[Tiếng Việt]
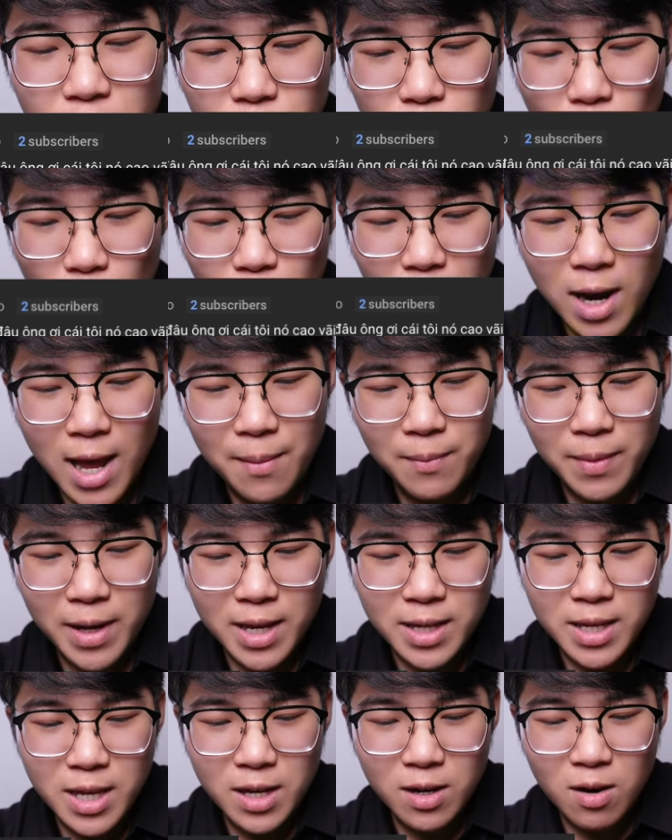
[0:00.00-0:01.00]
dùng làm
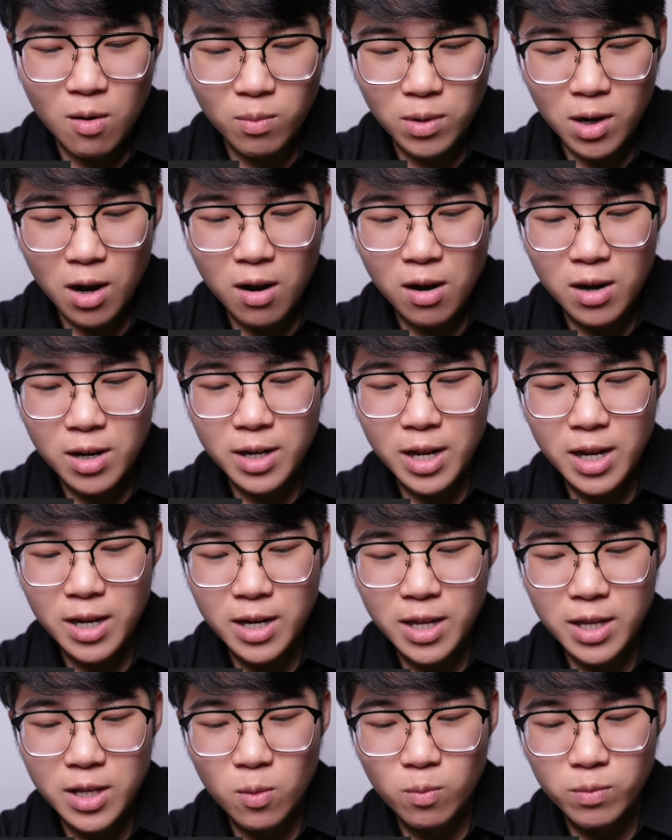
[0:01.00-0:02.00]
cái gì không nói này
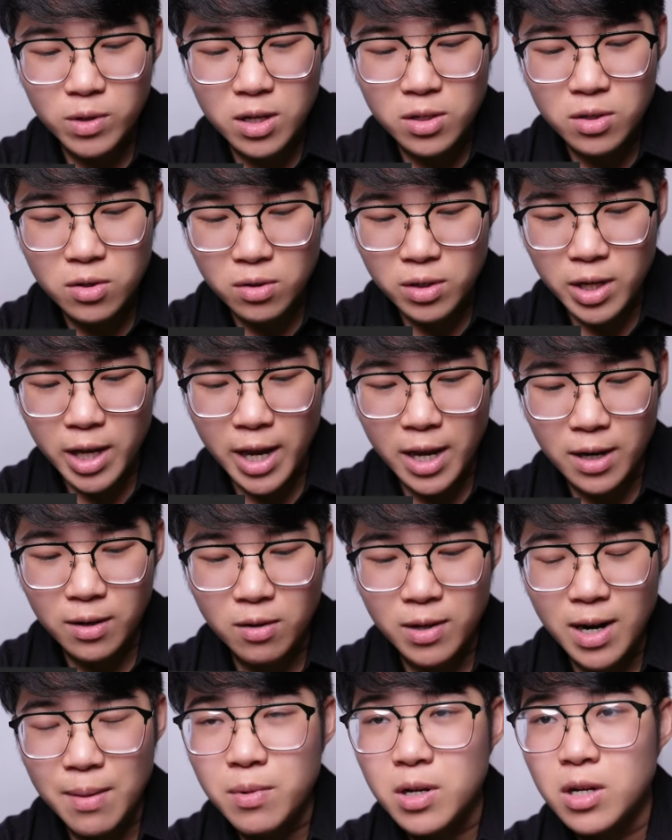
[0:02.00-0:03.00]
đi dùng cho sự kiện
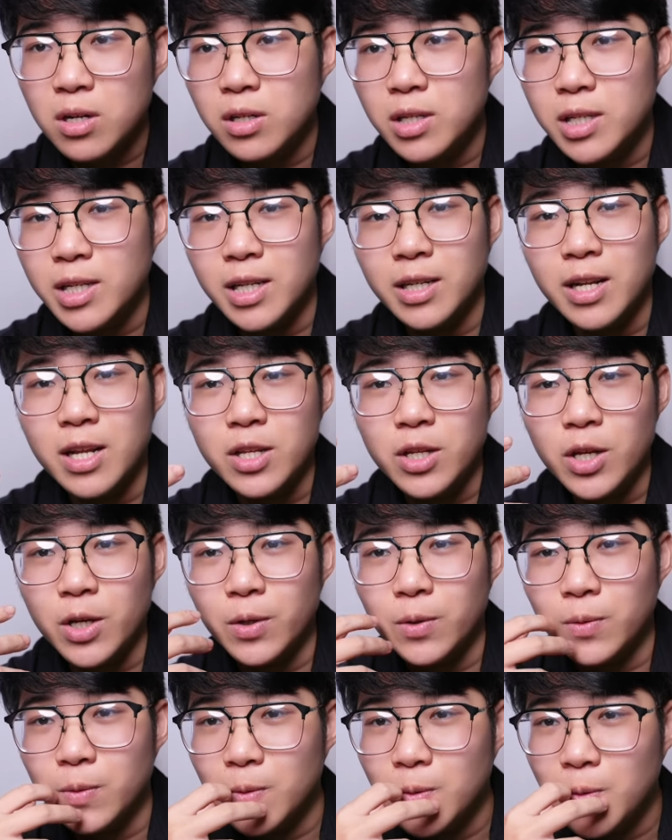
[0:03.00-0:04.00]
rồi đám cưới thì đến
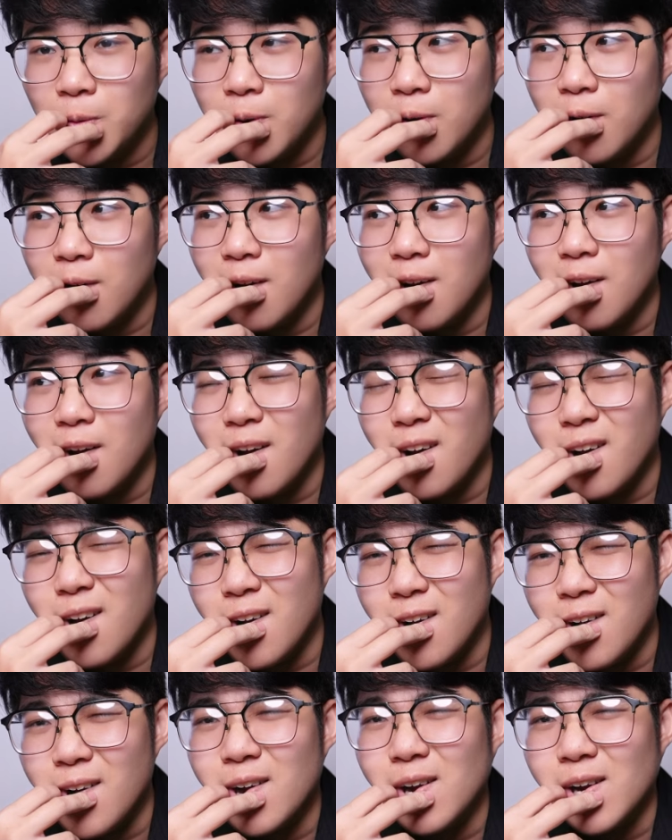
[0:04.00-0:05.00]
chịu
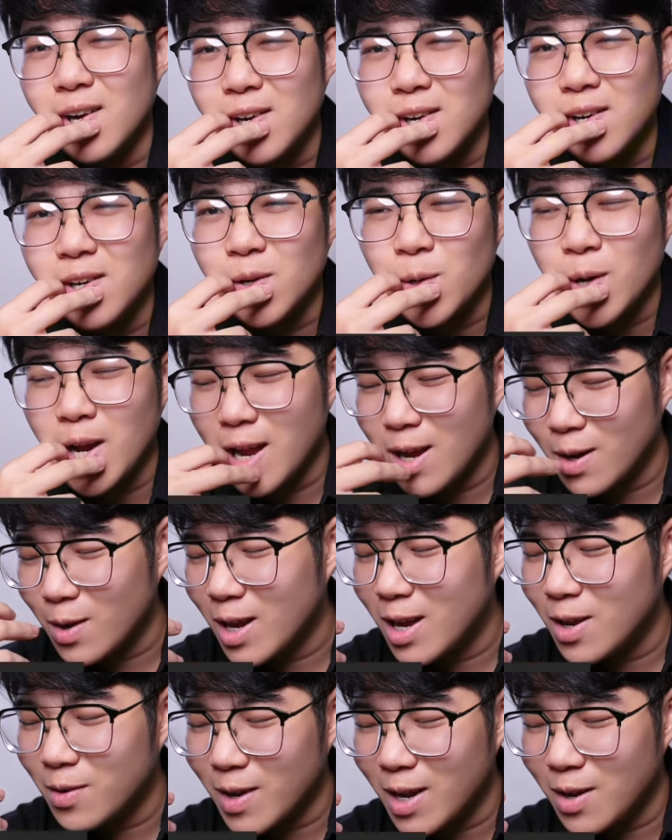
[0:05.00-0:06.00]
ờ ok ok
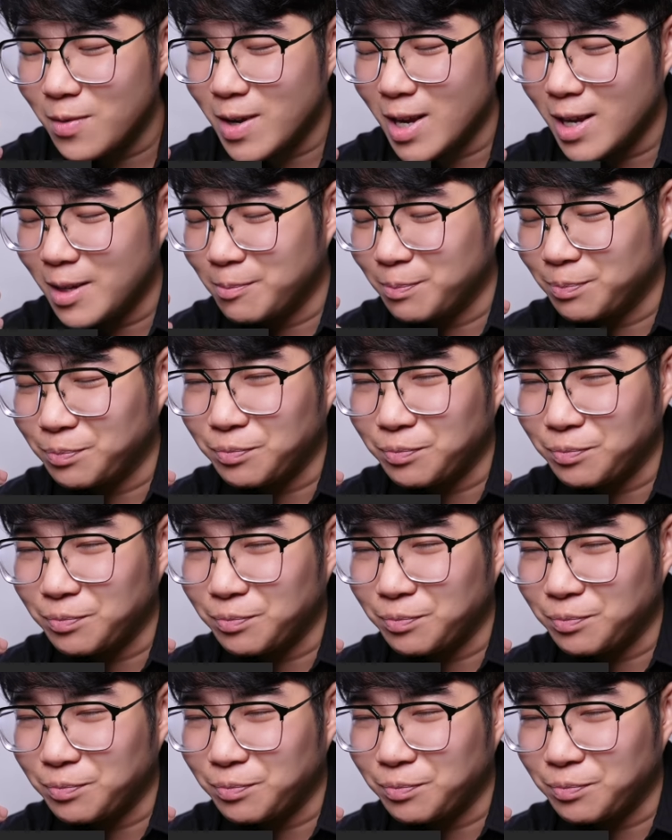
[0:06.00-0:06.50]
ok ok